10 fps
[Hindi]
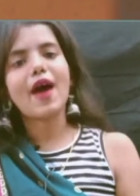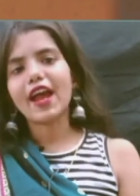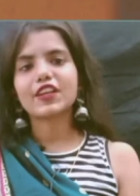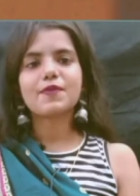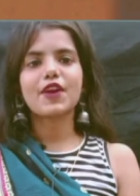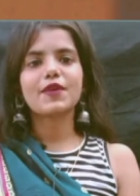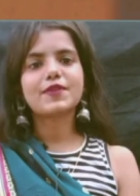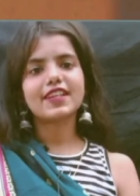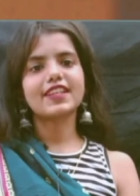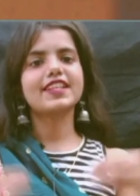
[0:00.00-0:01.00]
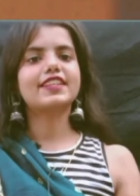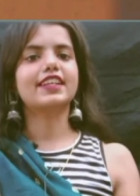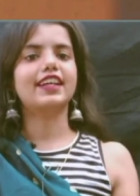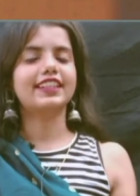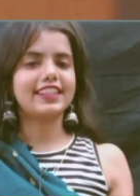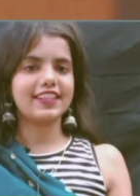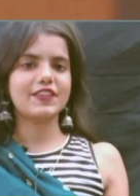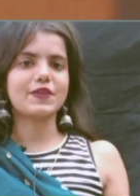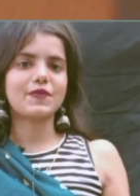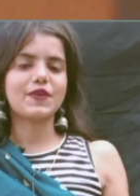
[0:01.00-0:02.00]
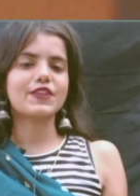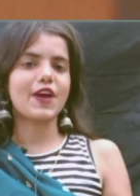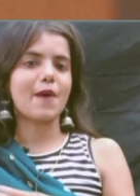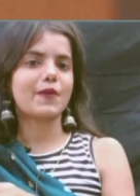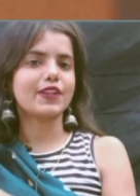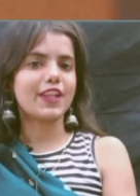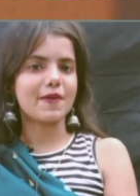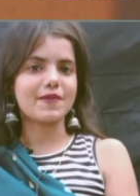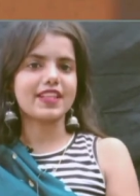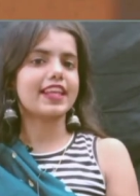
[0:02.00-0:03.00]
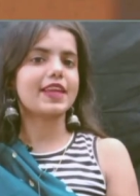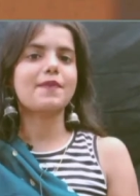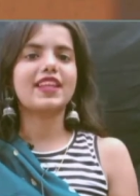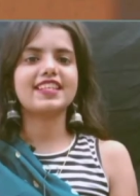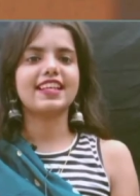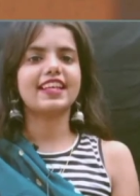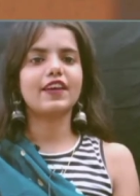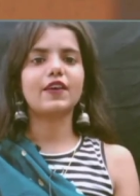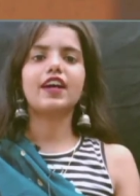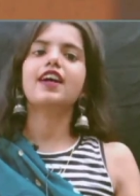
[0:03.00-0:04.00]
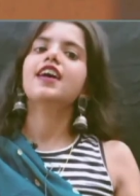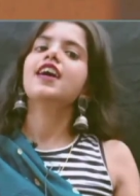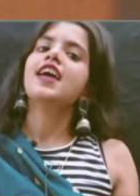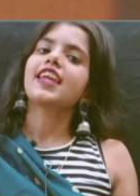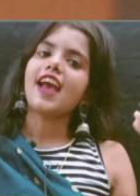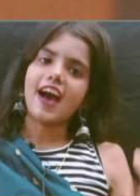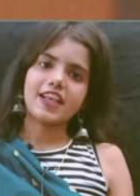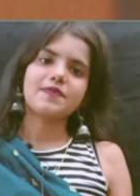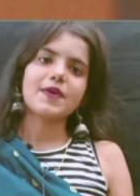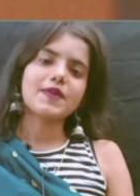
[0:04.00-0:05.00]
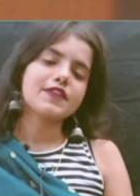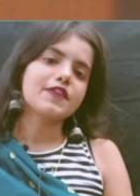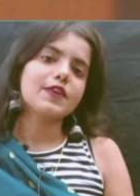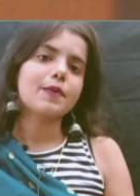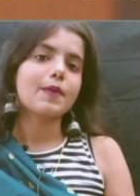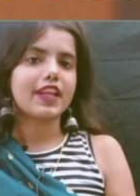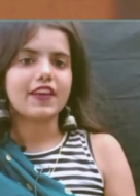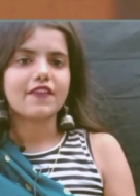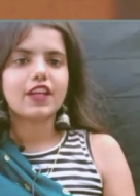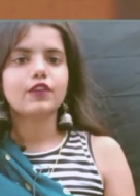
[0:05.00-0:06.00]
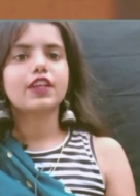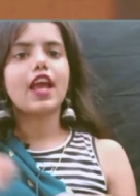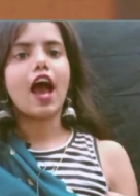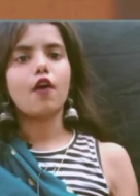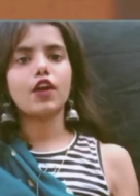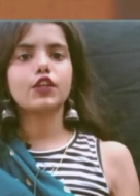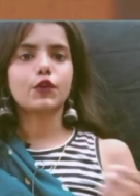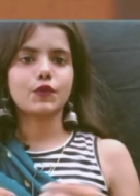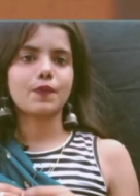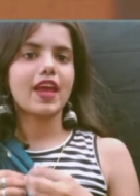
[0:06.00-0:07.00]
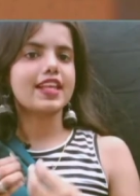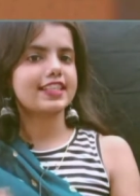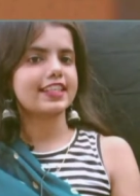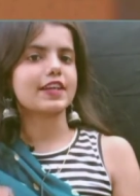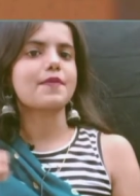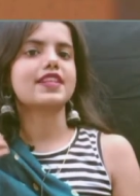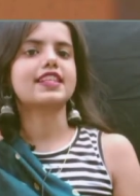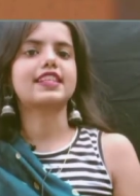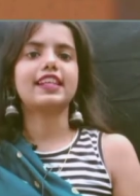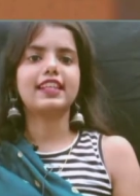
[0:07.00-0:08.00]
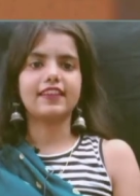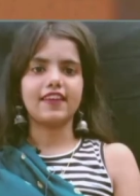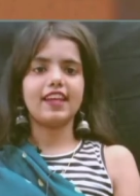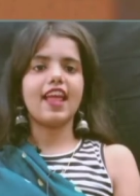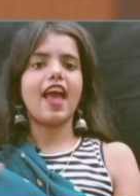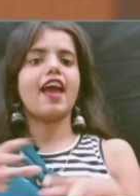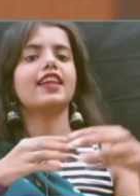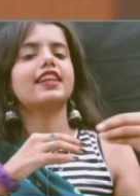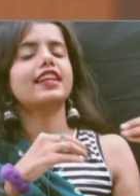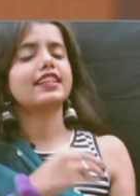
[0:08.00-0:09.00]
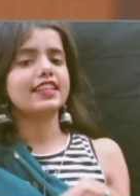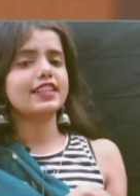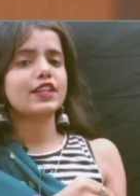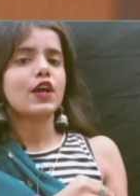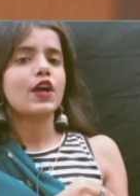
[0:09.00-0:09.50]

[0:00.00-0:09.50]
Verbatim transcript: बैक टू मैडम चैनल दिस इज़ सुबह सो आपको थंबनेल देख के पता चले गया होगा कि आज मैं आपको इस वीडियो में बताने वाली हूँ कि हाउ आई शूट माई इंस्टाग्राम असिस्टिक रील एंड एडिट